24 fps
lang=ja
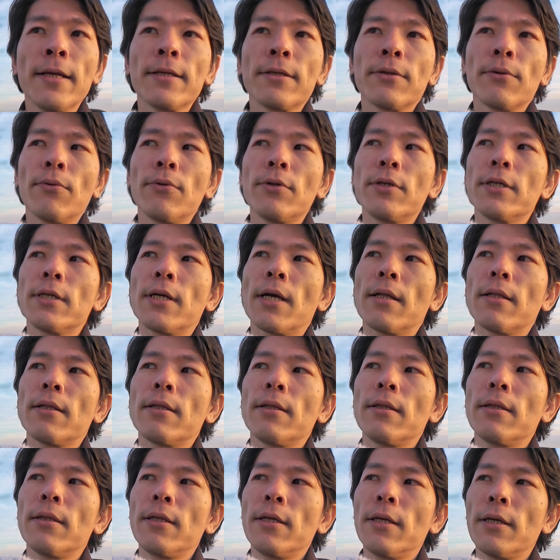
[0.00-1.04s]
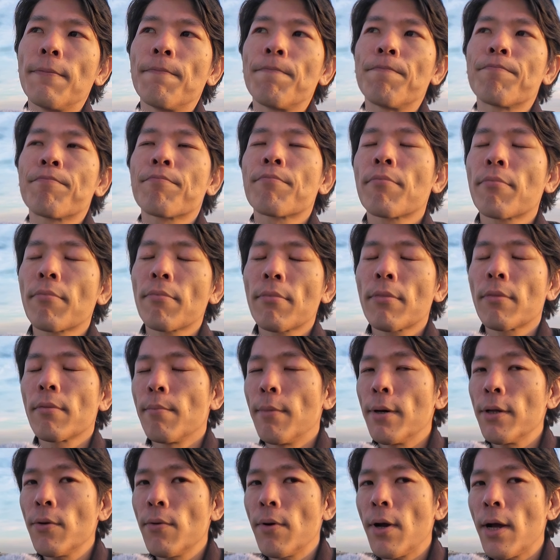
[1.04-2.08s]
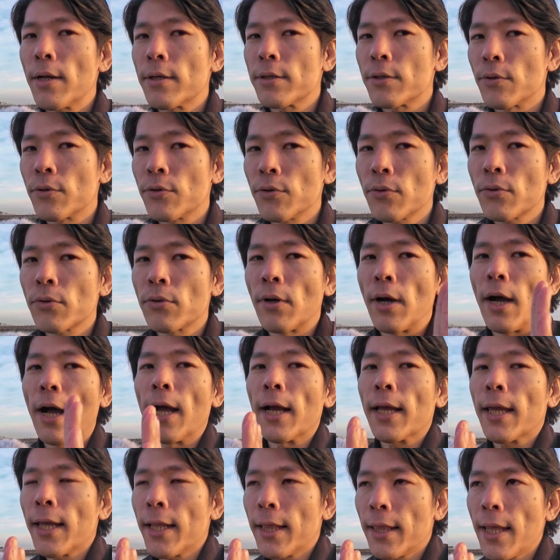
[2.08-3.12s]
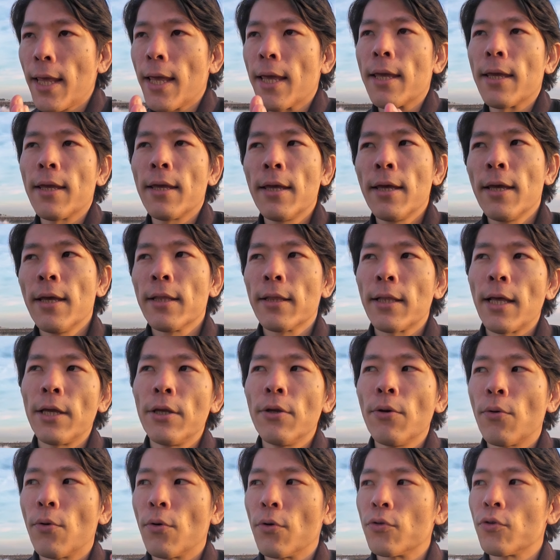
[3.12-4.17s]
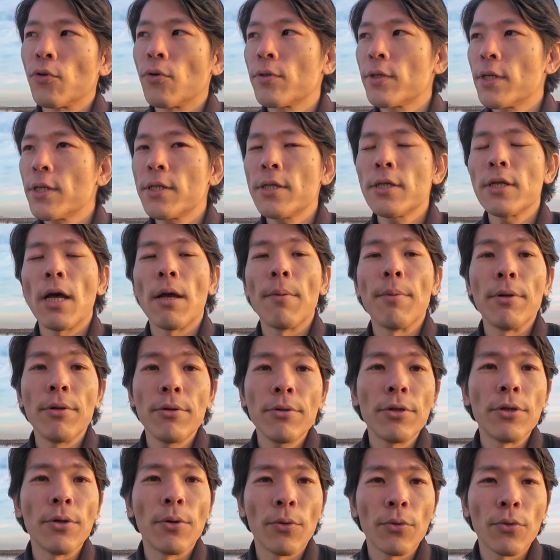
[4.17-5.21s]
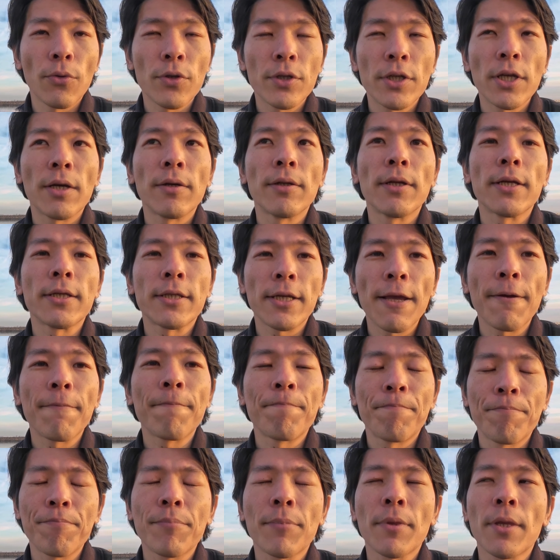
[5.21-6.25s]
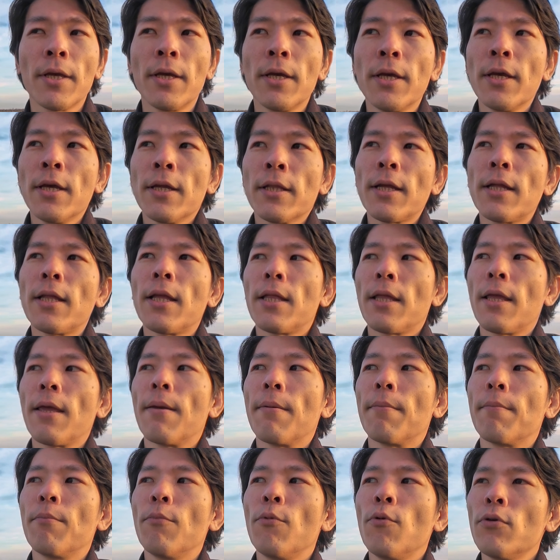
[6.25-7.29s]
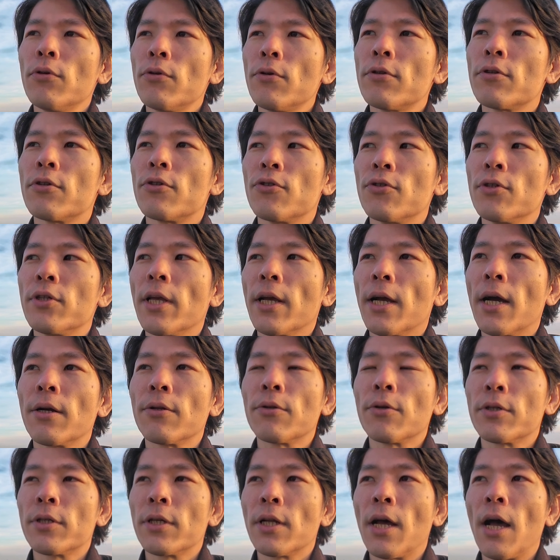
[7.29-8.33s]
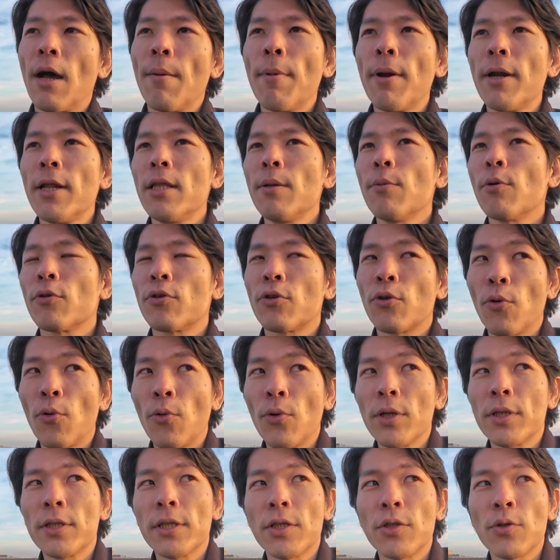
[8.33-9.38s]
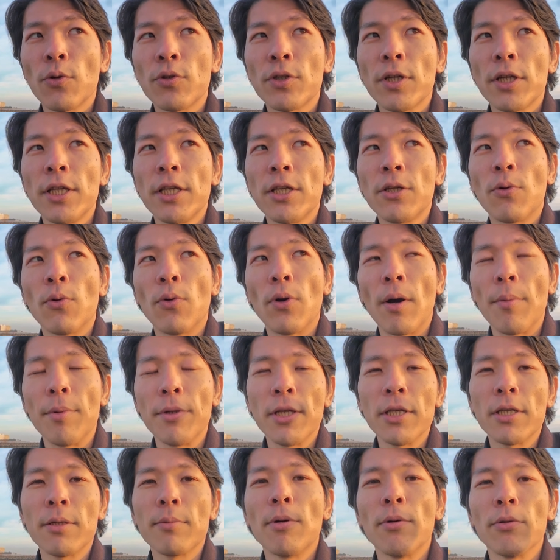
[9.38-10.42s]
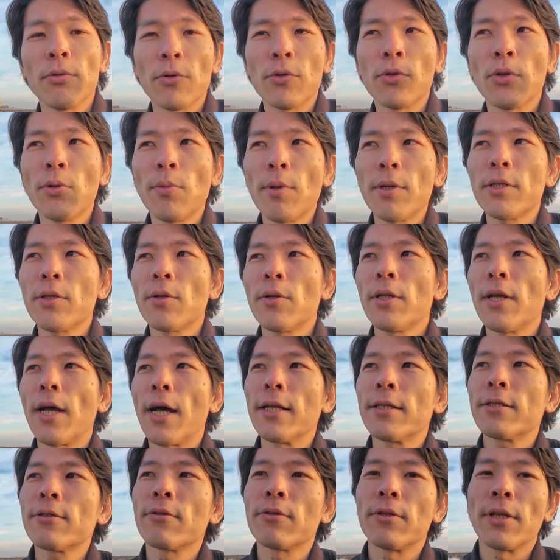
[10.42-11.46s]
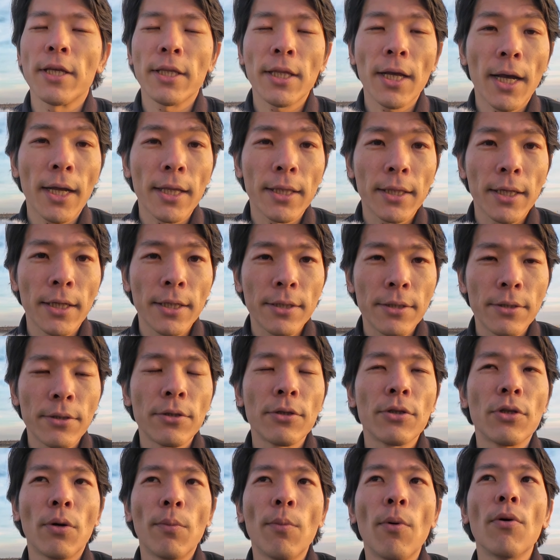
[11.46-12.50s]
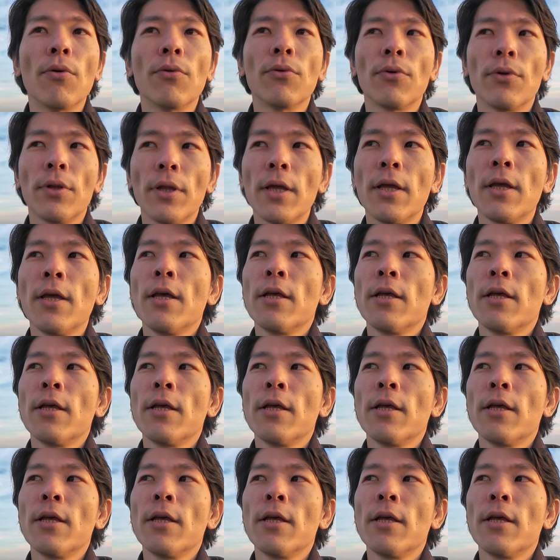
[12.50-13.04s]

その時間に、窓ガラスをちょっと開けて、太陽光を直接浴びるっていうことをしてください。ただね、もう一つ注意点があるとしたら、あまりにも強烈な直射日光を浴びてしまうと、それはそれで熱くて痛かったりすると思うので、